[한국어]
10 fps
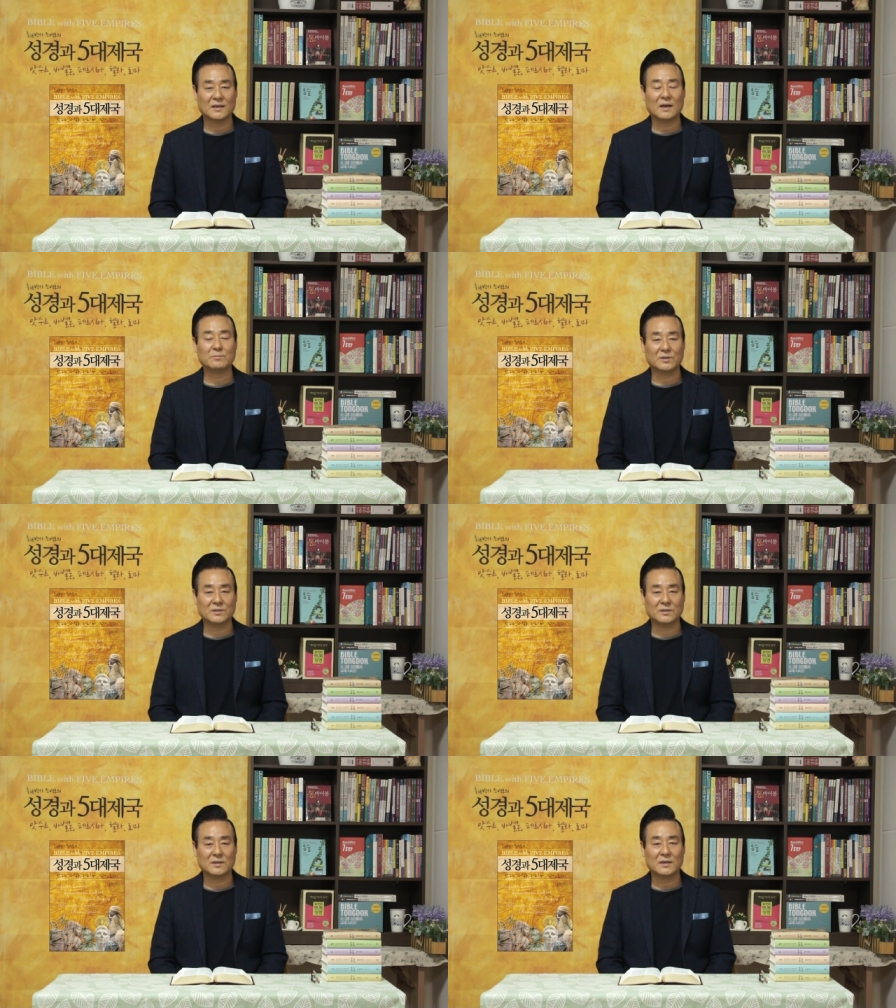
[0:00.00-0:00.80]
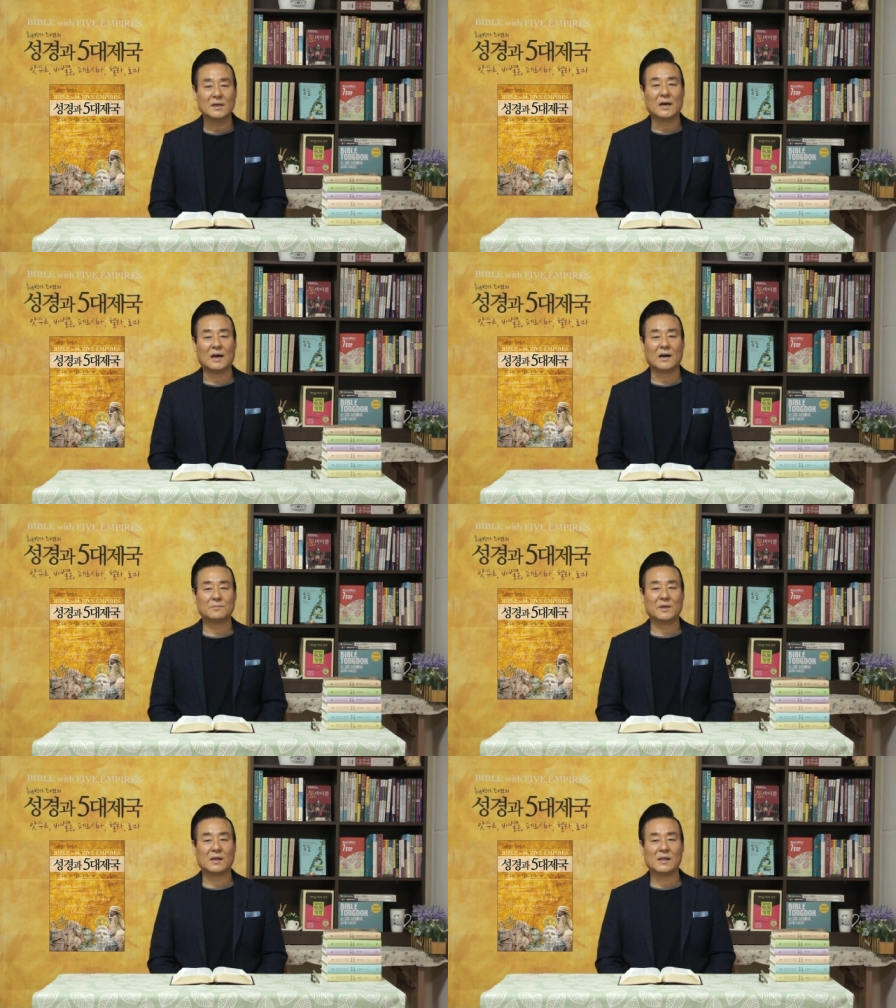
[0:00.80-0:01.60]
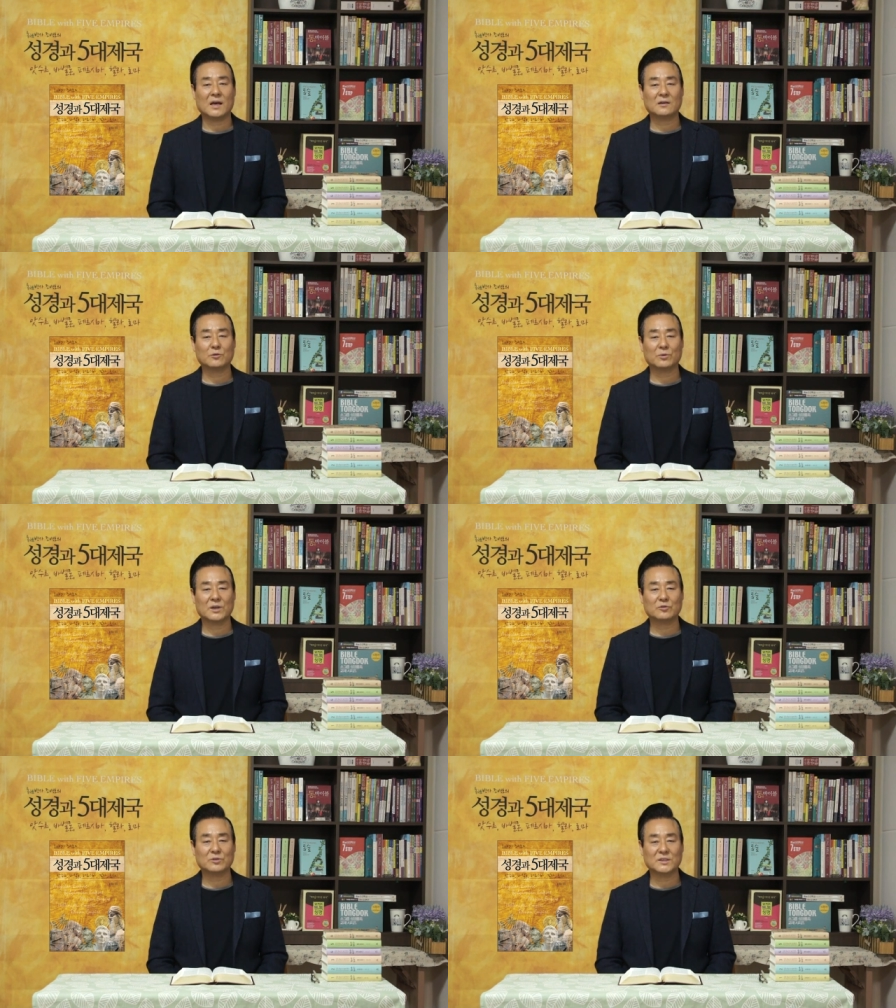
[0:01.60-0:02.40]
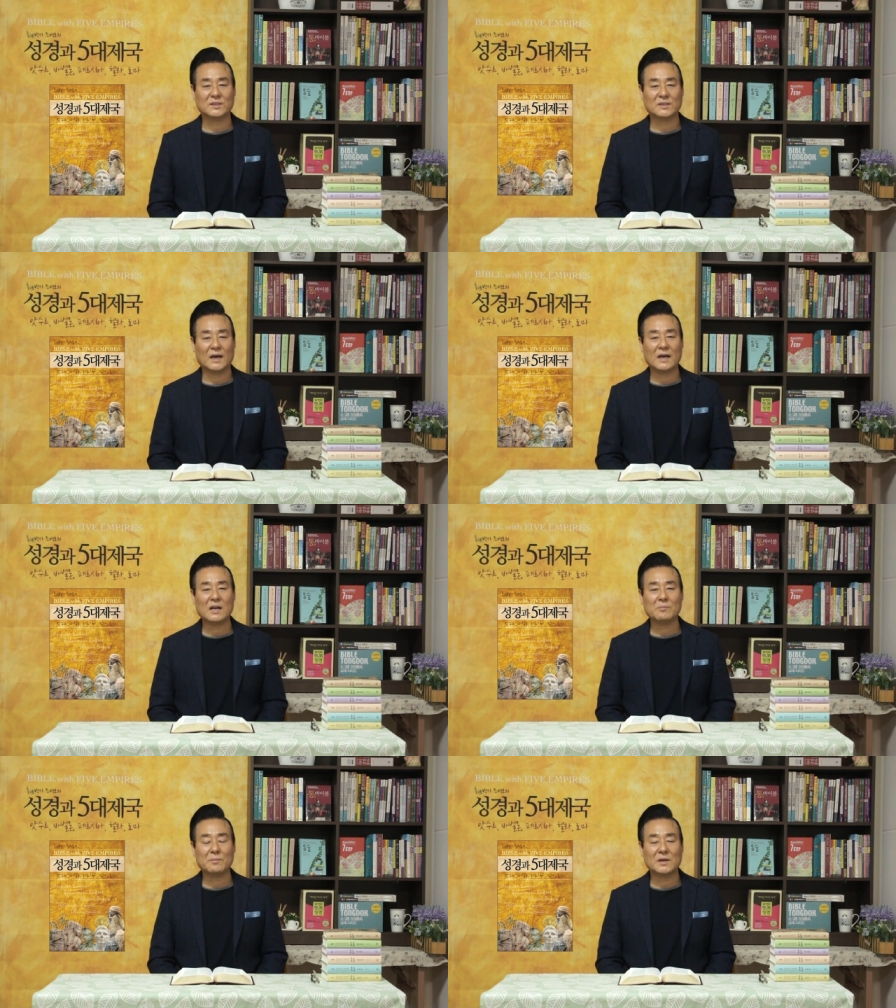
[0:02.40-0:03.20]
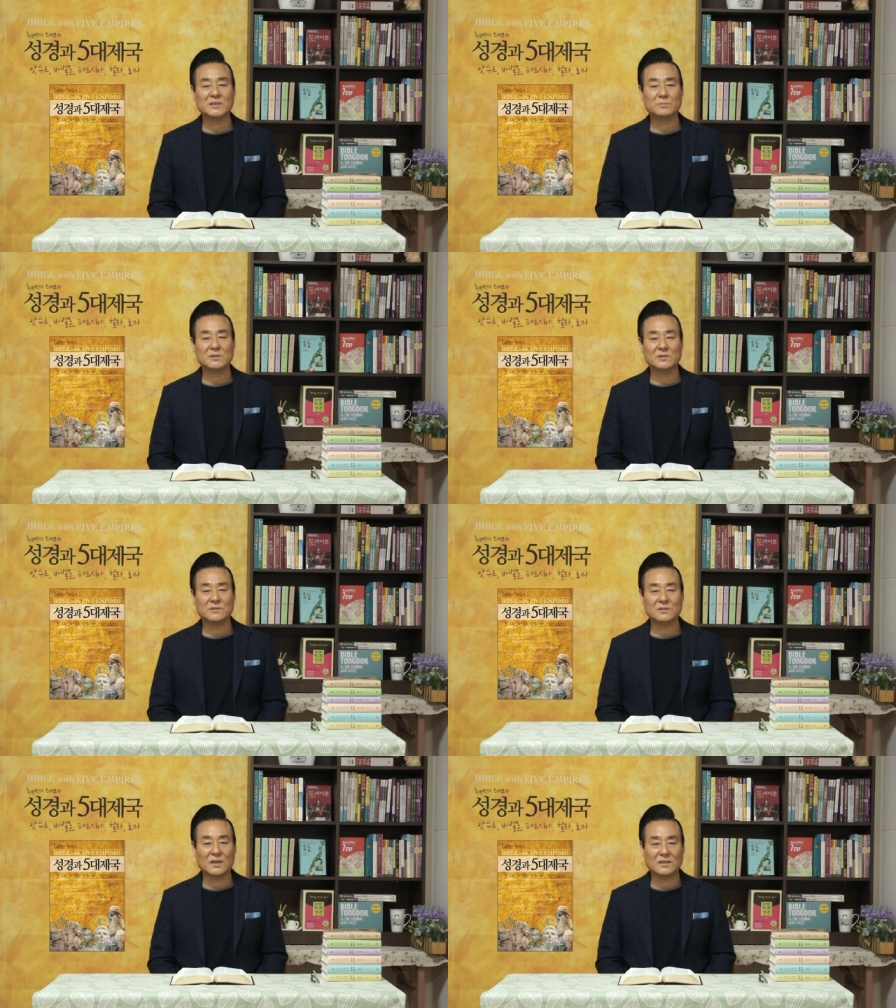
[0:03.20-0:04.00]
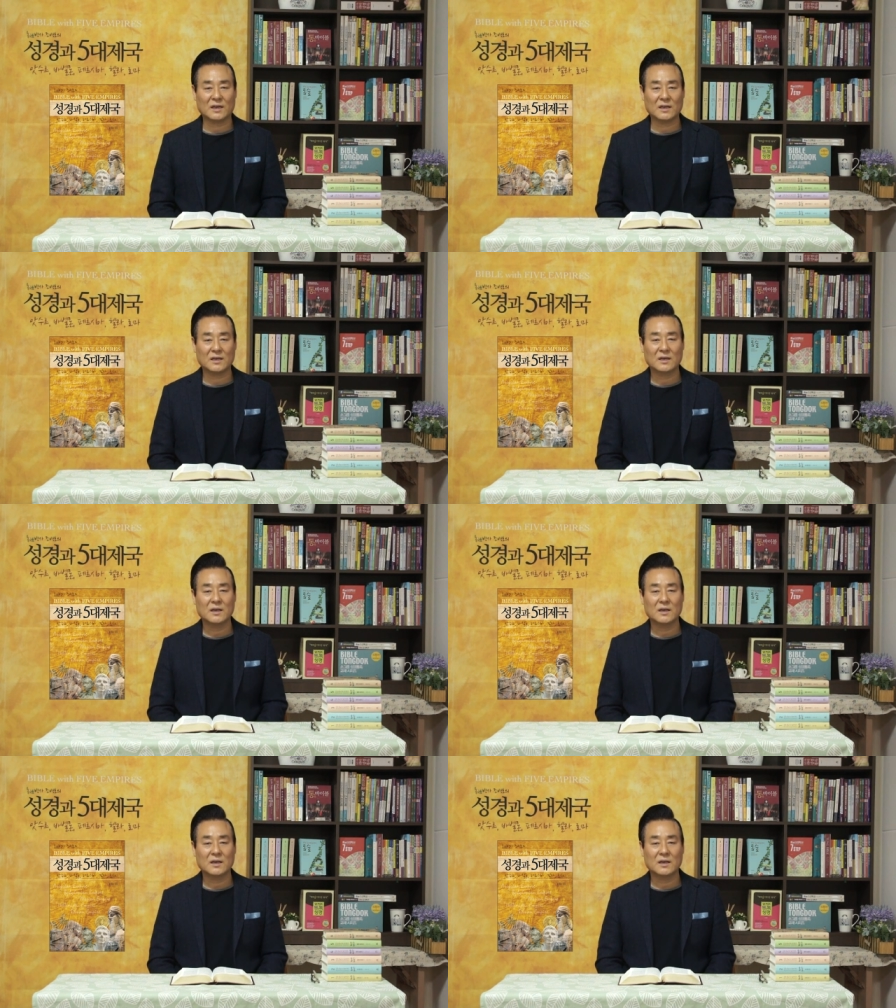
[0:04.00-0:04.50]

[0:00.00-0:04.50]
한 번은 아합이 엘리야를 통해 주시는 하나님의 말씀을 들을 때에